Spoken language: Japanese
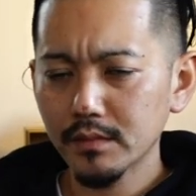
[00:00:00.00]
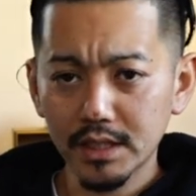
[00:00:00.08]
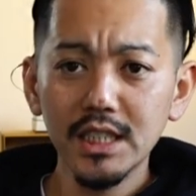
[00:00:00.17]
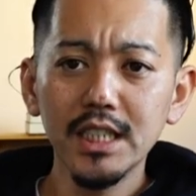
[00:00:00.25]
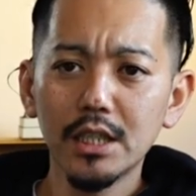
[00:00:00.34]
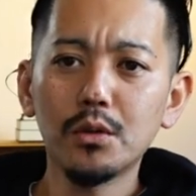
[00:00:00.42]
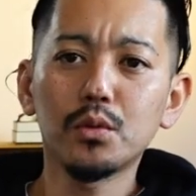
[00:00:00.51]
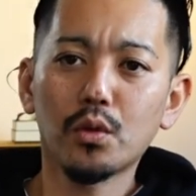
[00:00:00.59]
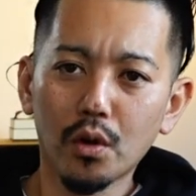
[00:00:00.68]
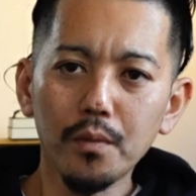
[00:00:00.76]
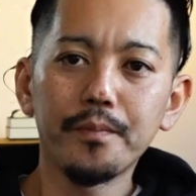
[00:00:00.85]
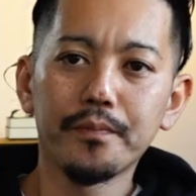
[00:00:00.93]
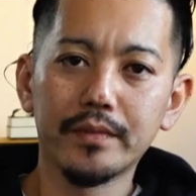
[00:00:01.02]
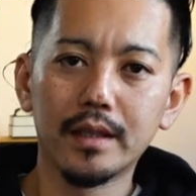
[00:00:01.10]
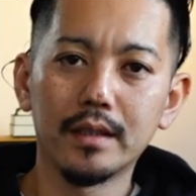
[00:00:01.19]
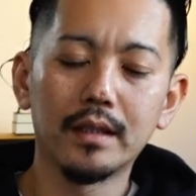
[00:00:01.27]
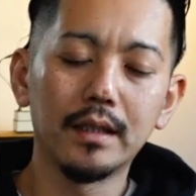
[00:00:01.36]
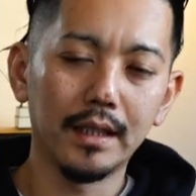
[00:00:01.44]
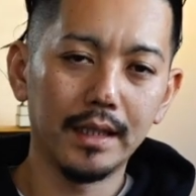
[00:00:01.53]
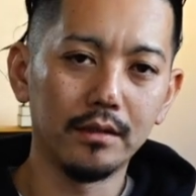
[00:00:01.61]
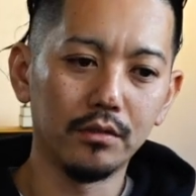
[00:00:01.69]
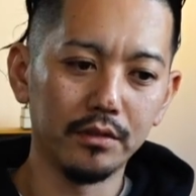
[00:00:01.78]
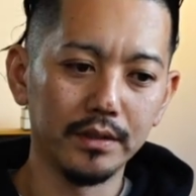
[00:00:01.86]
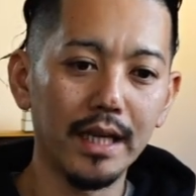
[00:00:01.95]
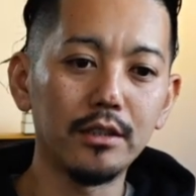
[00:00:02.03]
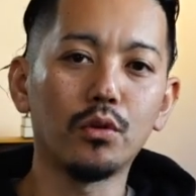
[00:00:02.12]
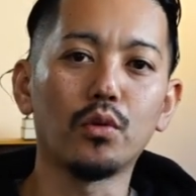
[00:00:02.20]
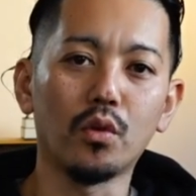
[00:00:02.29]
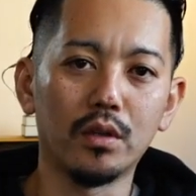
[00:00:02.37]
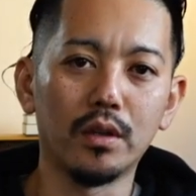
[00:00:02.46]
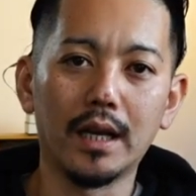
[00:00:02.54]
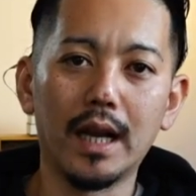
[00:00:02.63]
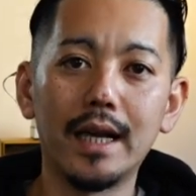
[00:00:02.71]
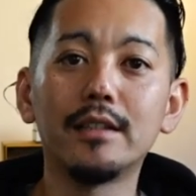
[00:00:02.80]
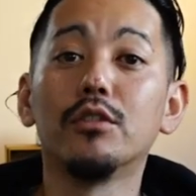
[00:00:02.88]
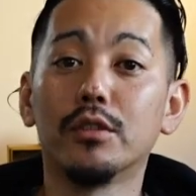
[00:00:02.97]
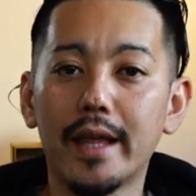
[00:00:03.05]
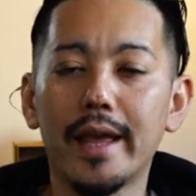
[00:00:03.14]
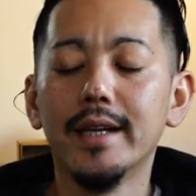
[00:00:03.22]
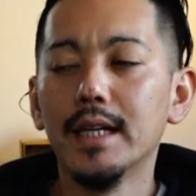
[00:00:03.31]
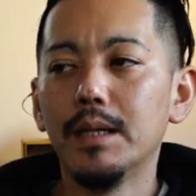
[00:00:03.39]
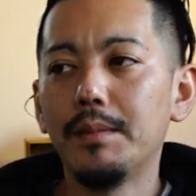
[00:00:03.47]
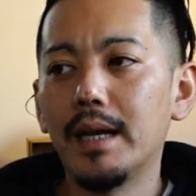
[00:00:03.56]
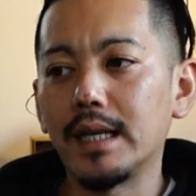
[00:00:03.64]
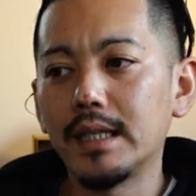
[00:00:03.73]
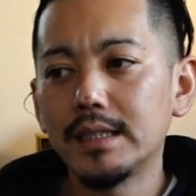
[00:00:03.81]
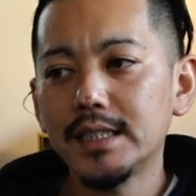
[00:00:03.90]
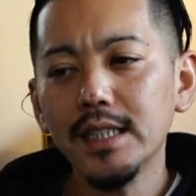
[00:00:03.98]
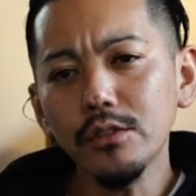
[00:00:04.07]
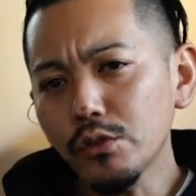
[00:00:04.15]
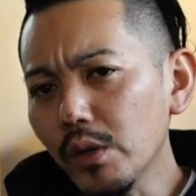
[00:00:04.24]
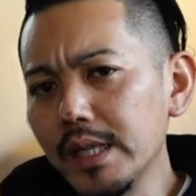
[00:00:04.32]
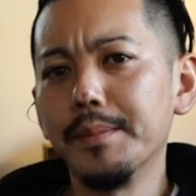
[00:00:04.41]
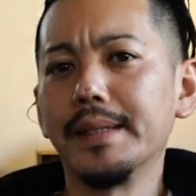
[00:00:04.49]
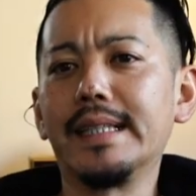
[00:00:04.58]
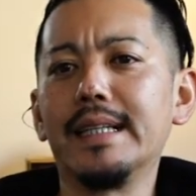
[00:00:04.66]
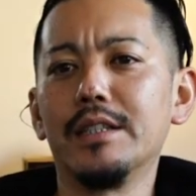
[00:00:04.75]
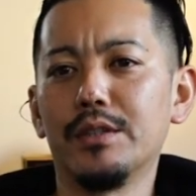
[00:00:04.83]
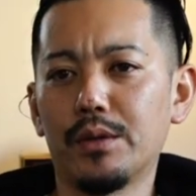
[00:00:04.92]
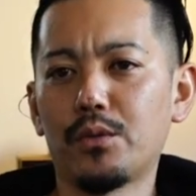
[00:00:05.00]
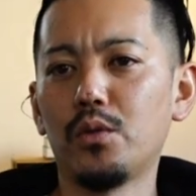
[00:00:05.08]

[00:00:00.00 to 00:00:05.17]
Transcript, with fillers: 地域ごとの、あの、やることっていうのがあるので、まあ、ちゃんとは決まってないんですよ。